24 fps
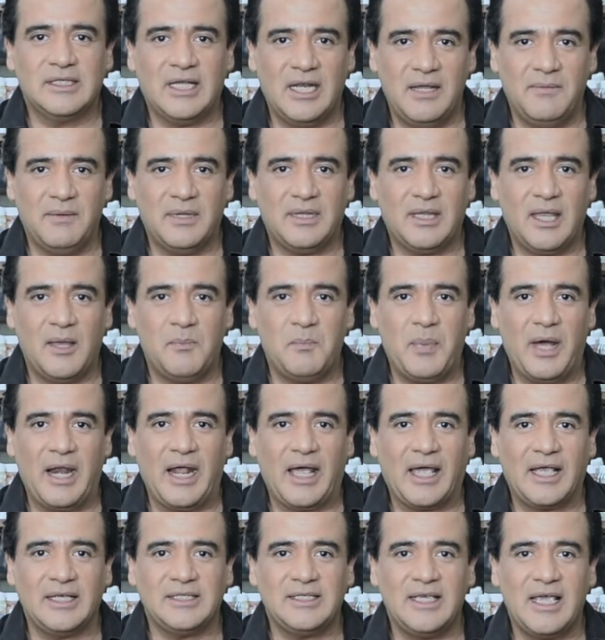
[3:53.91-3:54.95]

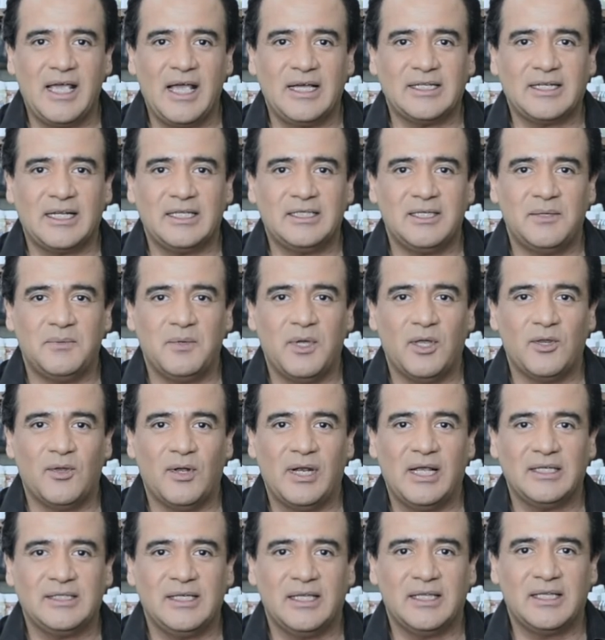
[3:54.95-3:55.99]
Inscríbete para que sigas
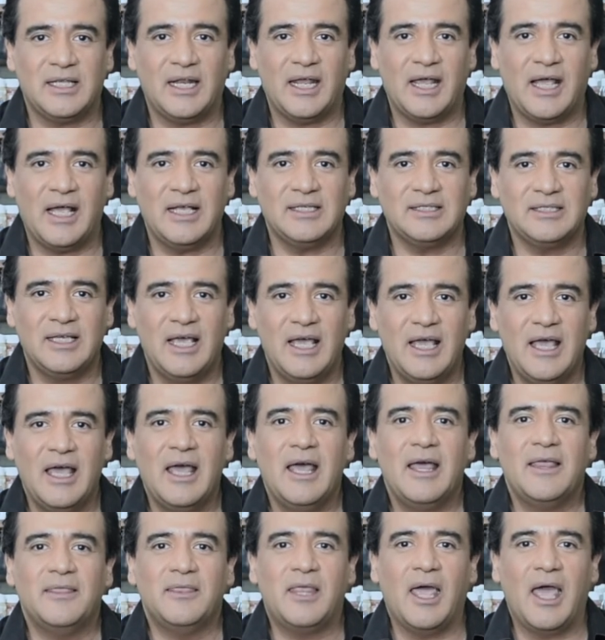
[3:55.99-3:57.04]
recibiendo las
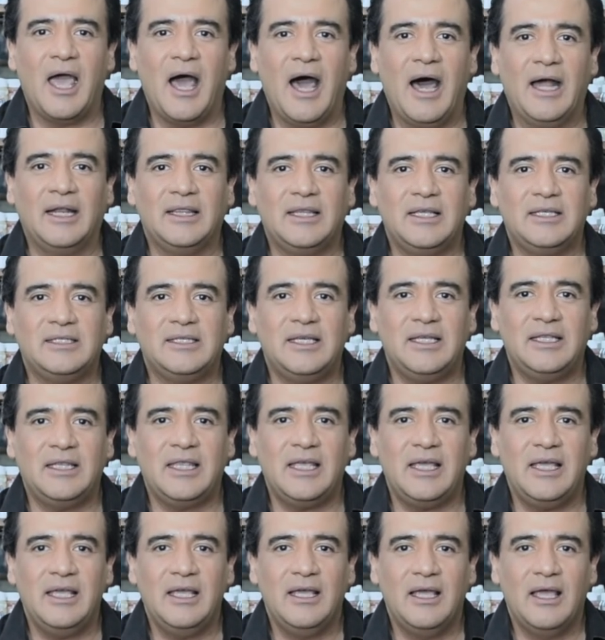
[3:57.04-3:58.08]
entregas de
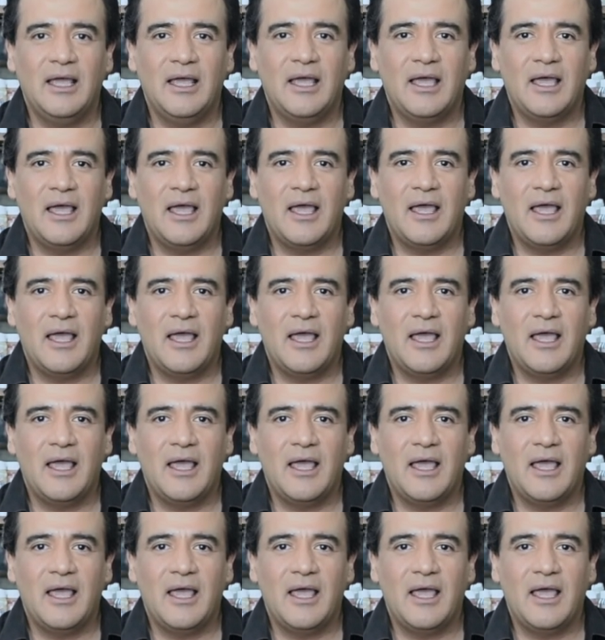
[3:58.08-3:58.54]
City